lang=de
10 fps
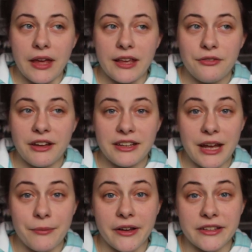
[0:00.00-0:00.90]
Ich fand
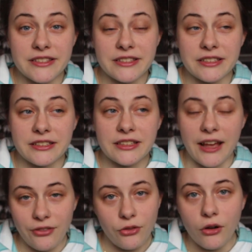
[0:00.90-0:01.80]
aber, es sind
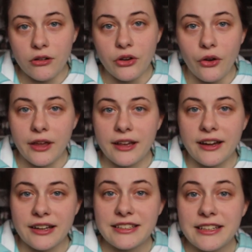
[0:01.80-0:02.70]
ganz tolle neue
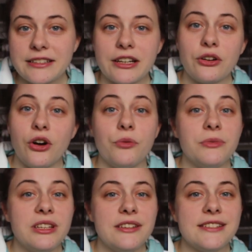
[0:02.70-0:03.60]
Charaktere
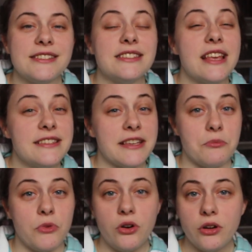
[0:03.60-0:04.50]
gekommen, die ich sehr, sehr
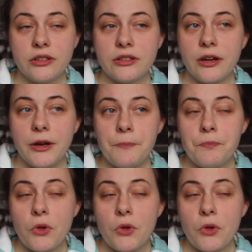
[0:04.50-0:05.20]
mochte.